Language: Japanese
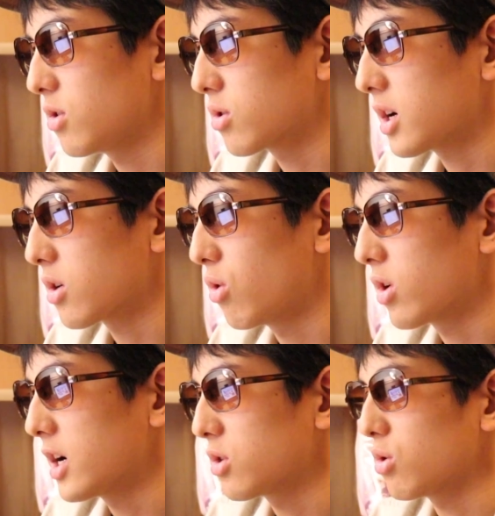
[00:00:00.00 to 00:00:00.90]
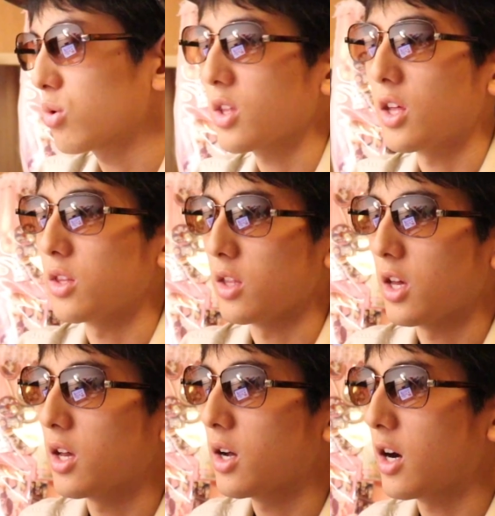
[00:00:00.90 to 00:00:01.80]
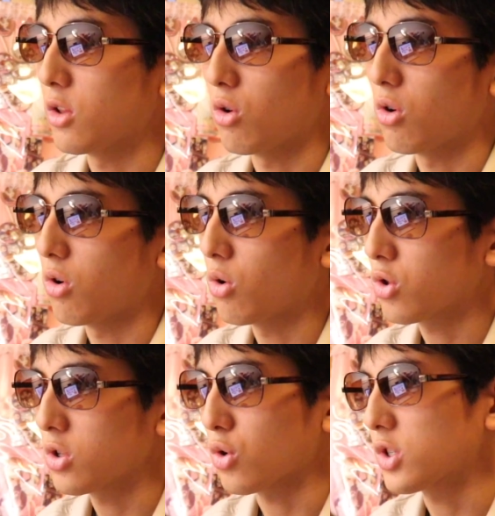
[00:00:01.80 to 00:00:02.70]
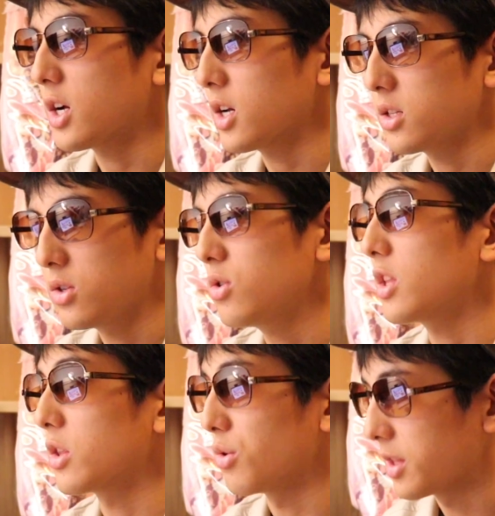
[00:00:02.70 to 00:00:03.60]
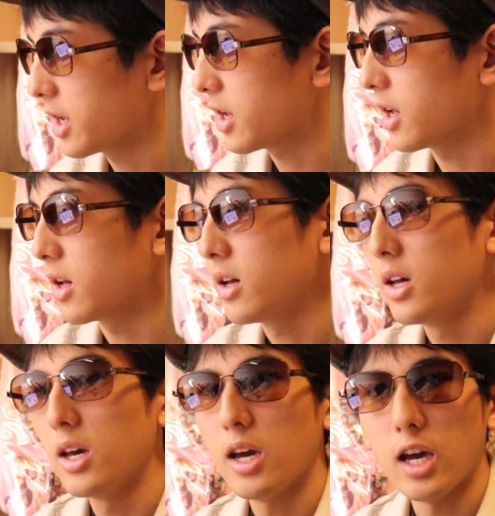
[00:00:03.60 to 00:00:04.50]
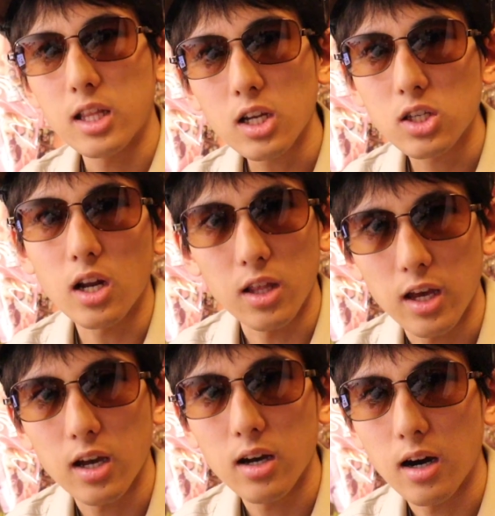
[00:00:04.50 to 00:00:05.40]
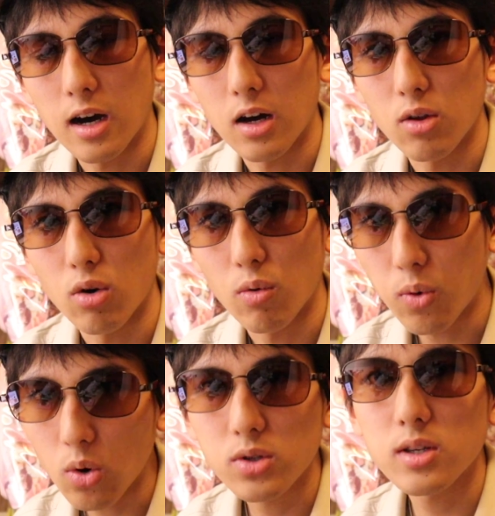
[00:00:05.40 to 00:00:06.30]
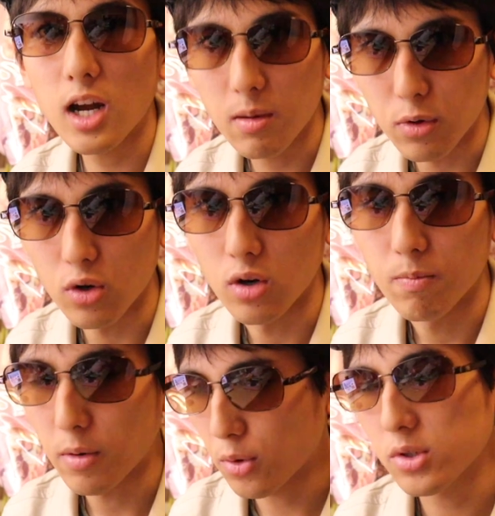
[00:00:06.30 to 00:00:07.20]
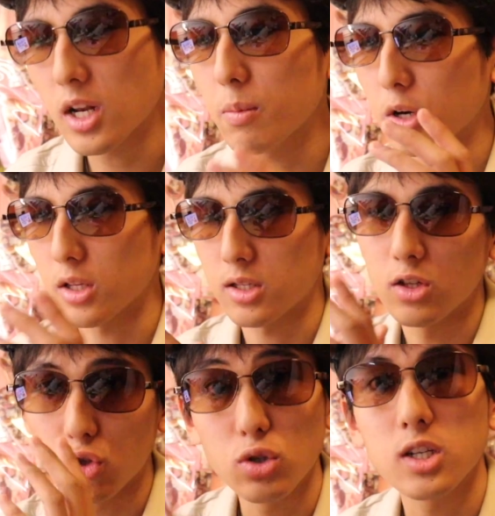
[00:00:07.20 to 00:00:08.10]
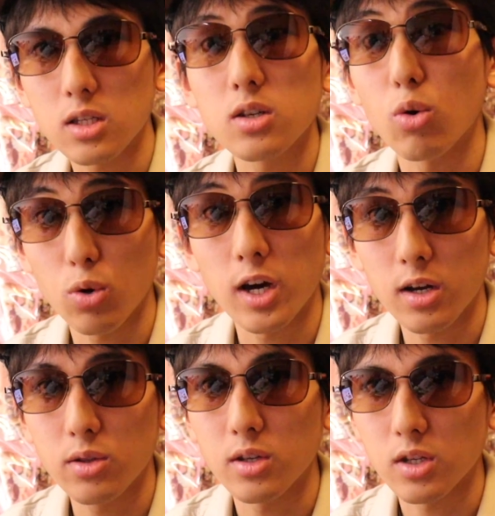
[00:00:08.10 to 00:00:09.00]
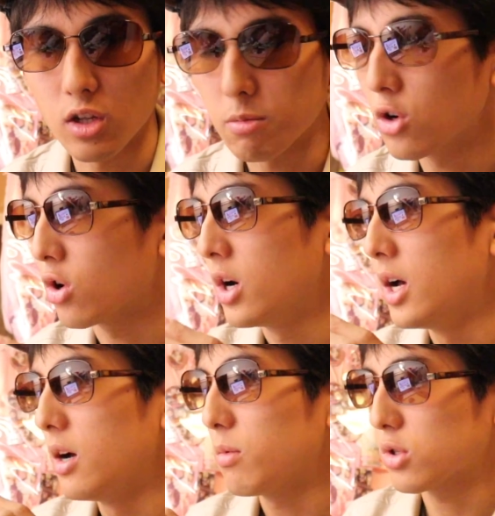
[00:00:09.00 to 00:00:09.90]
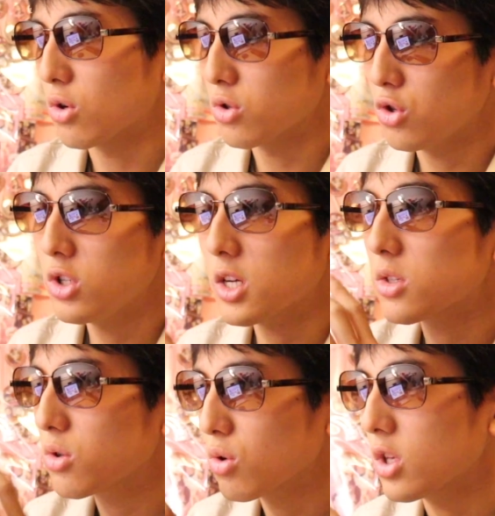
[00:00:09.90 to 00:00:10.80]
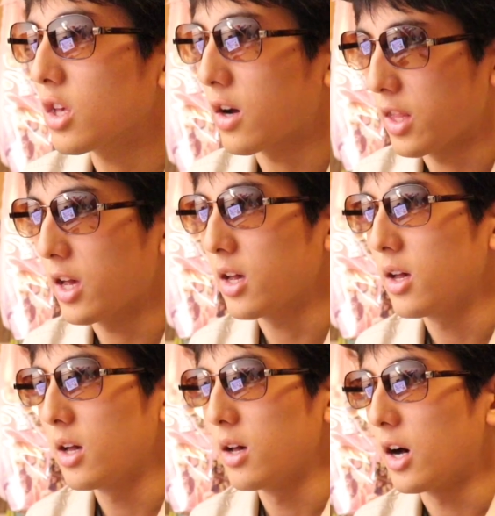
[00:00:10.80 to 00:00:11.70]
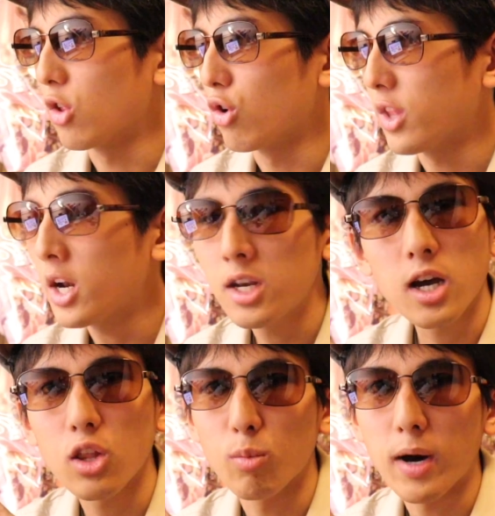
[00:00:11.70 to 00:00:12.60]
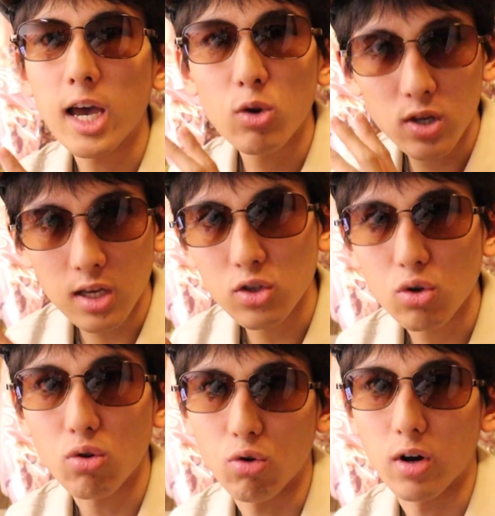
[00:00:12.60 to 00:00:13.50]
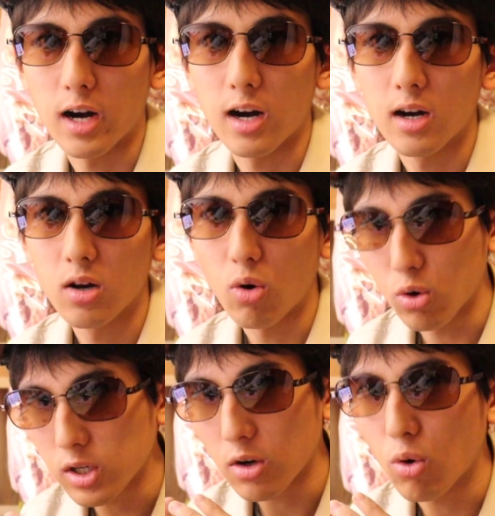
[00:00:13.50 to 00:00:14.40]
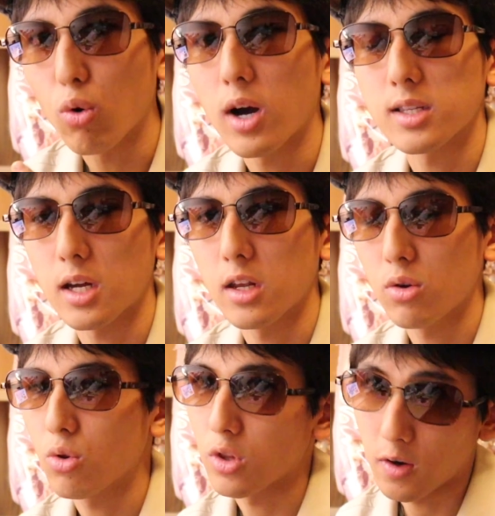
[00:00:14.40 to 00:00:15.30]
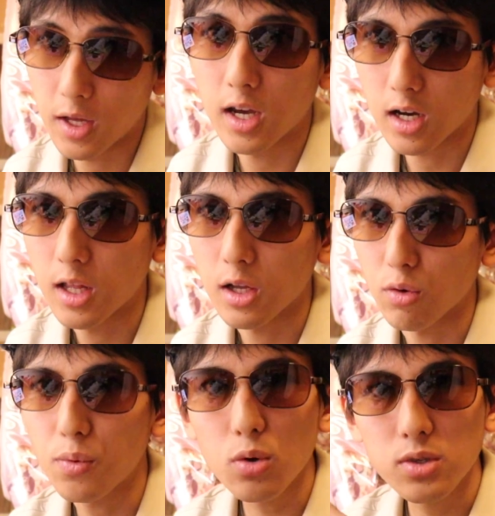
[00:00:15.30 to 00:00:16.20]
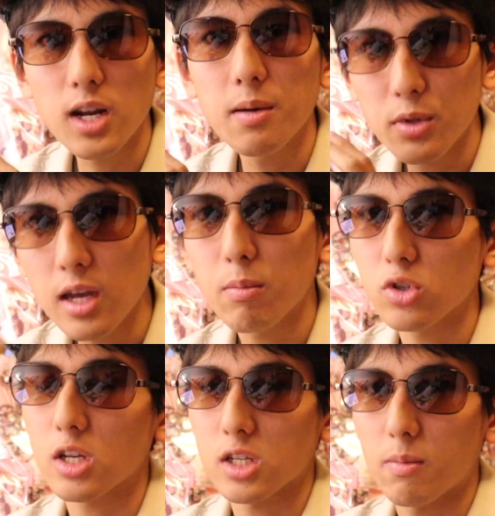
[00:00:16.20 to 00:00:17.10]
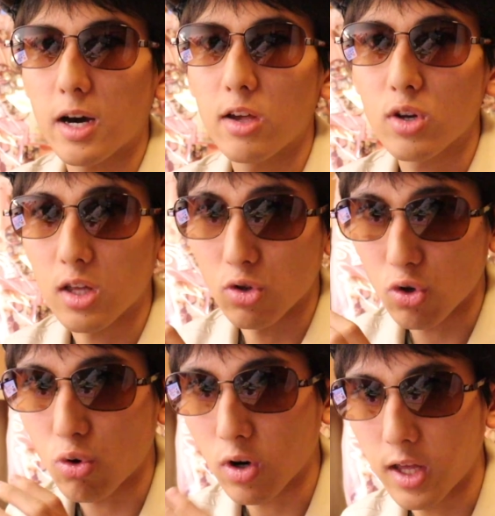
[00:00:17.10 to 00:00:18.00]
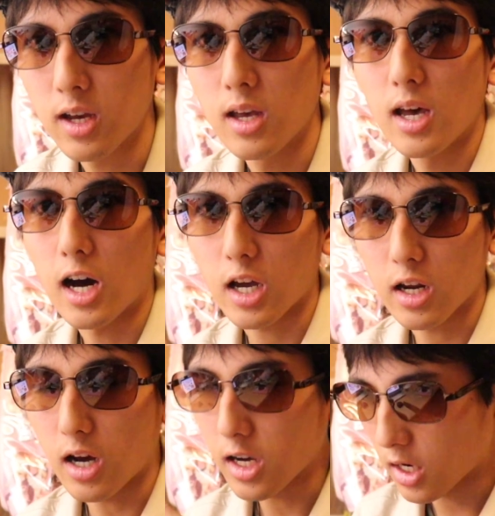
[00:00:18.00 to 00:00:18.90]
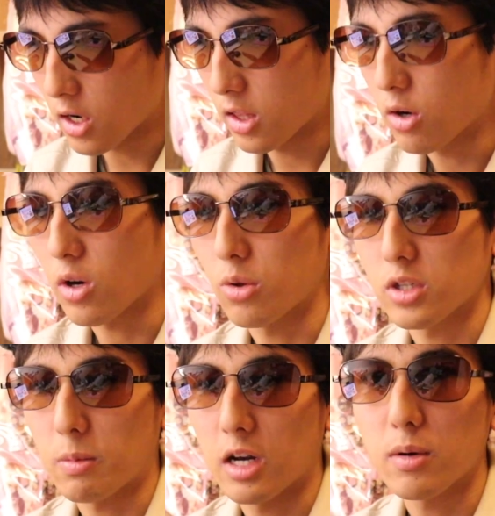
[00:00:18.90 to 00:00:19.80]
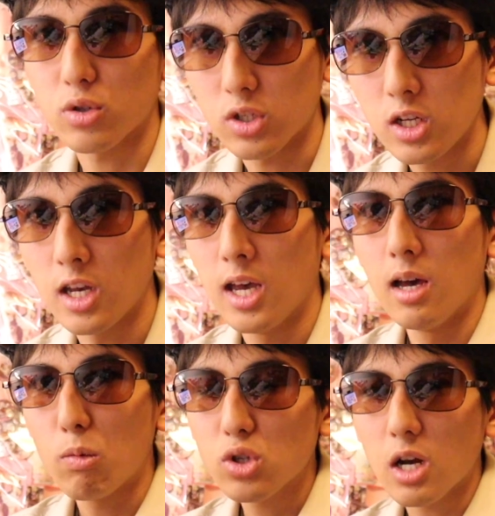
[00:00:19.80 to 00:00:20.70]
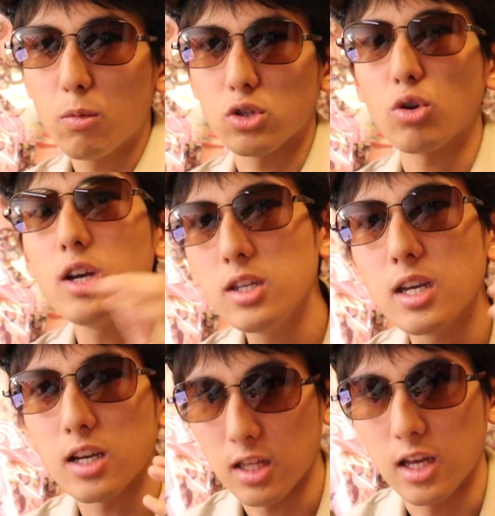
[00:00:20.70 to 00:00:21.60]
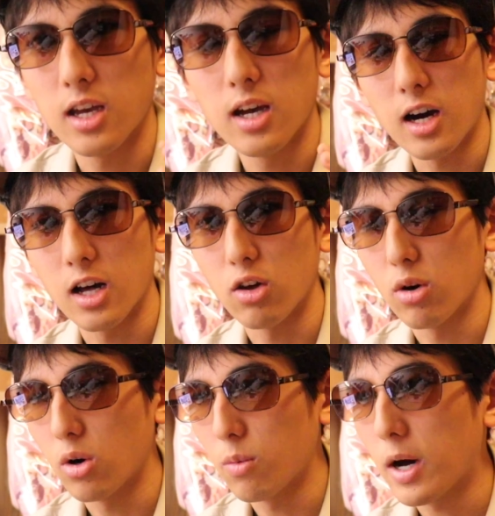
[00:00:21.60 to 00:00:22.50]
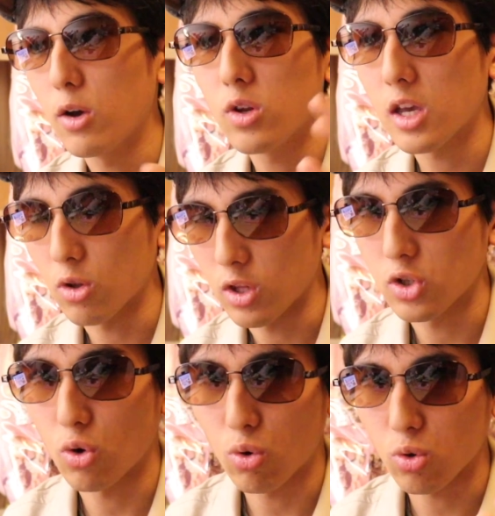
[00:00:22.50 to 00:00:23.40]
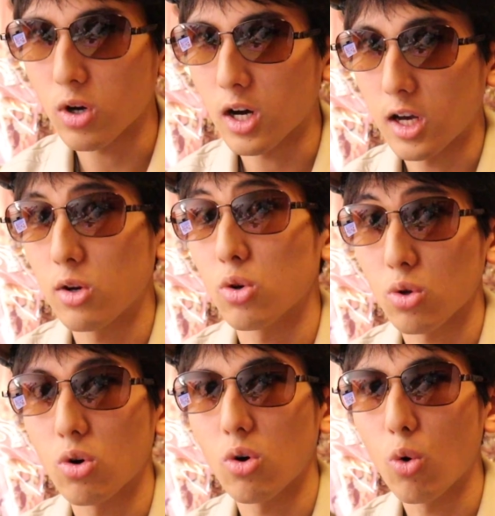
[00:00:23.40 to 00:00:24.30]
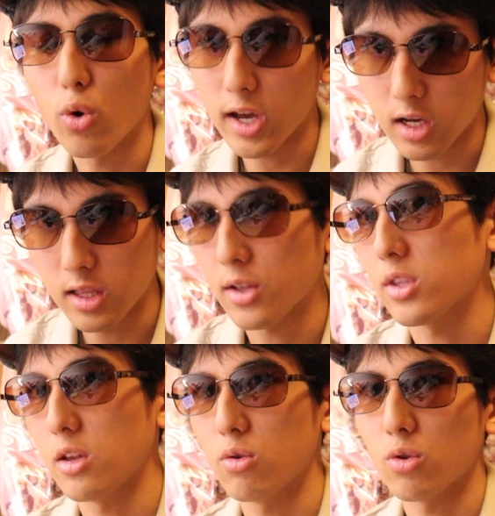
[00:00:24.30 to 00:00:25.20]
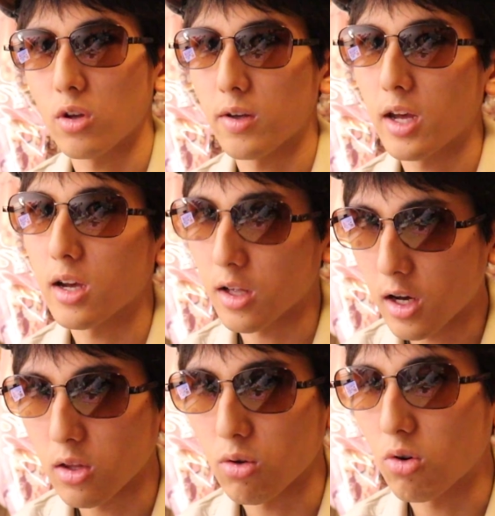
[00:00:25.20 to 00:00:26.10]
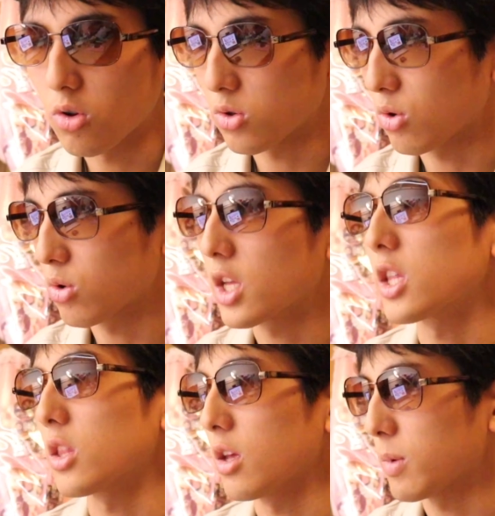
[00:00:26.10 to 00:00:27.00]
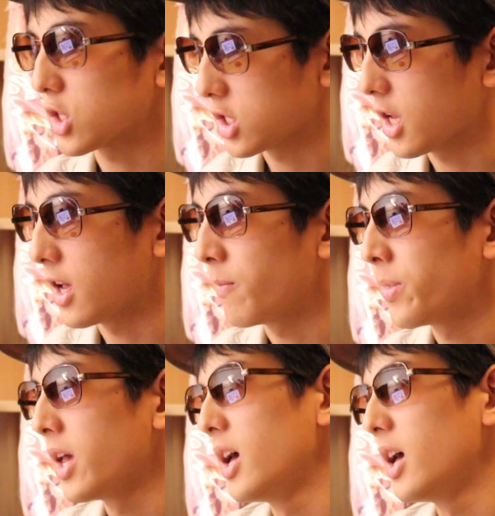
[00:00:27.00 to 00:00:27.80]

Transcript: 4日公開ということなんでね、本当に年明けすぐなので、下手したらね、フォースライブ、まあ、フォースライブがですね、11月に行われるんですけども、もうその11月の時にはね、何らかの前売り券情報が、おそらく公開されるのではないかなと。フォースライブでもしかしたら前売り券の情報がね、明らかになる可能性もありますし、もしくはもうそれ以前にね、前売り券のね、情報とかがいろいろと公になっているのではないかなと予想を立てていまして、